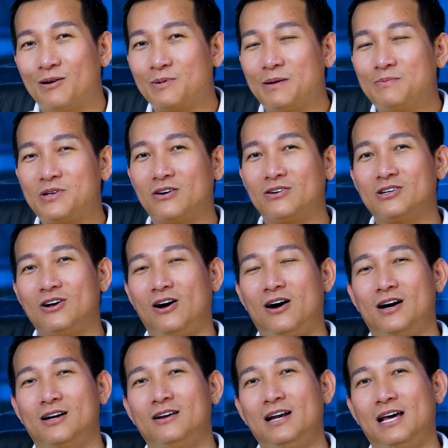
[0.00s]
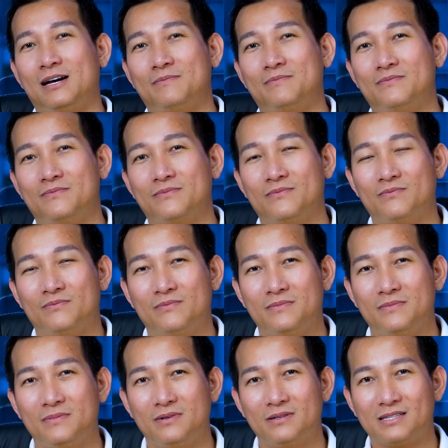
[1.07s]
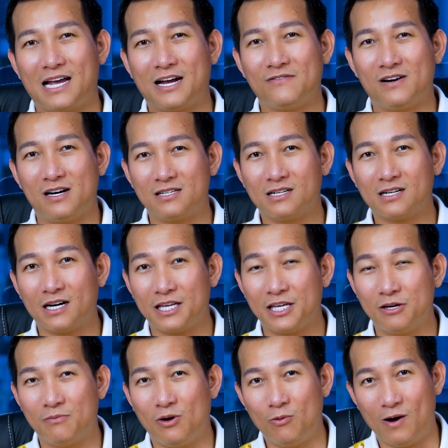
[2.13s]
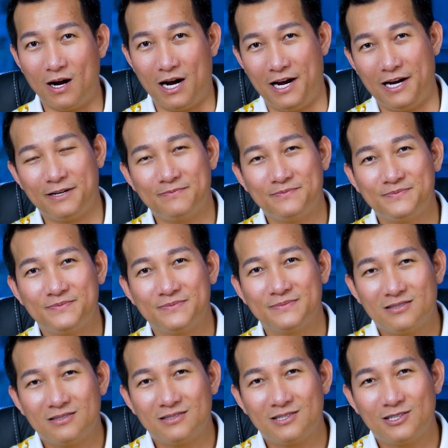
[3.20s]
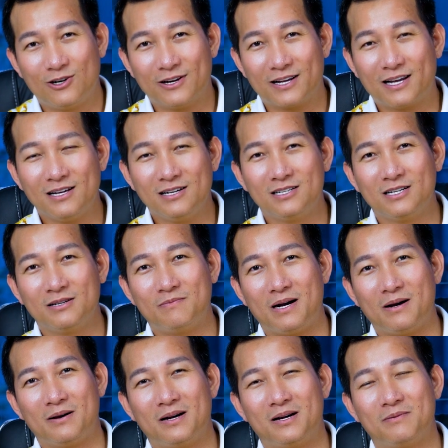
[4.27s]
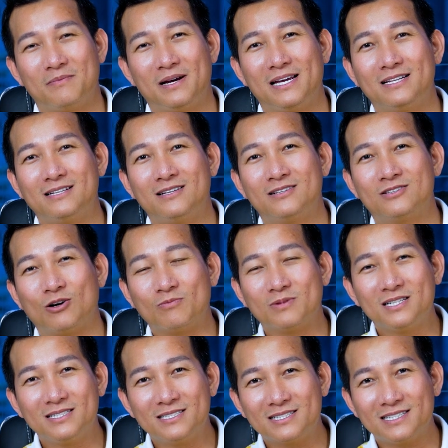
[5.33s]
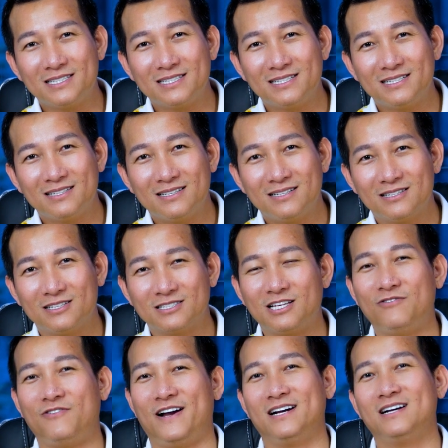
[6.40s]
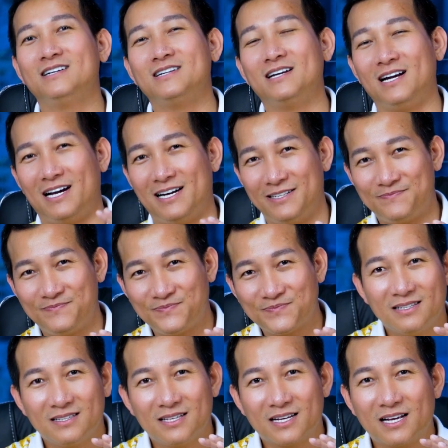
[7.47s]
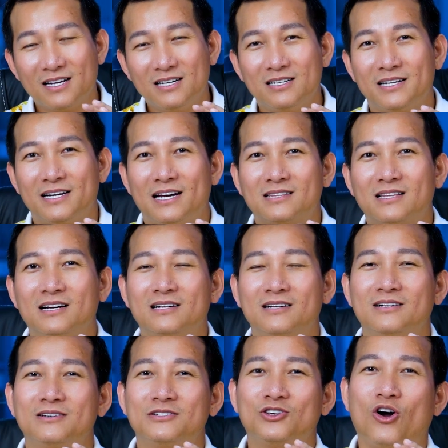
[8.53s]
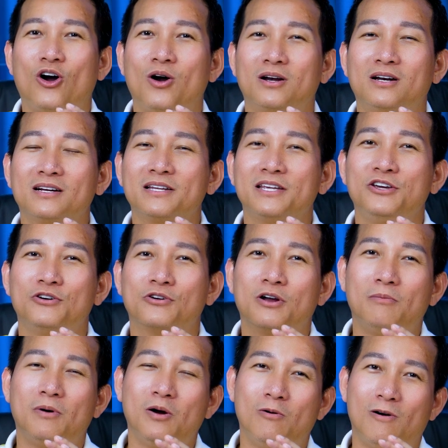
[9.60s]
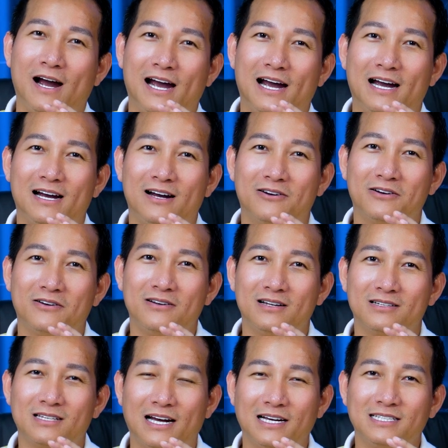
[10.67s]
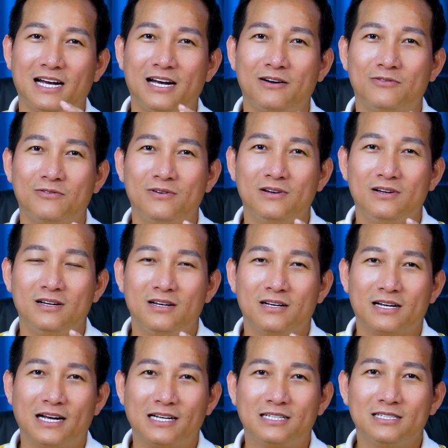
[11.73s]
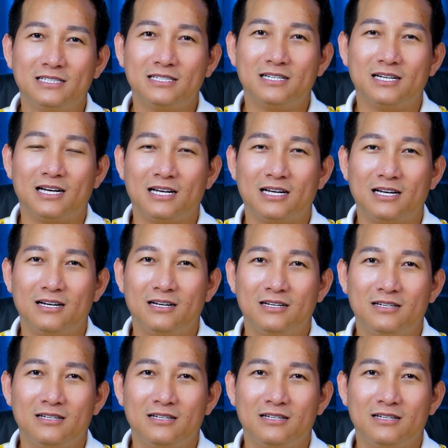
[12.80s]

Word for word: không kiểm soát được của họ nó làm tan vỡ rất là nhiều mối quan hệ rồi cái người mà bị tổn thương người ta phản ứng trở lại thì cái người đã từng cho rất nhiều cái món quà họ nói là tại sao ngày xưa là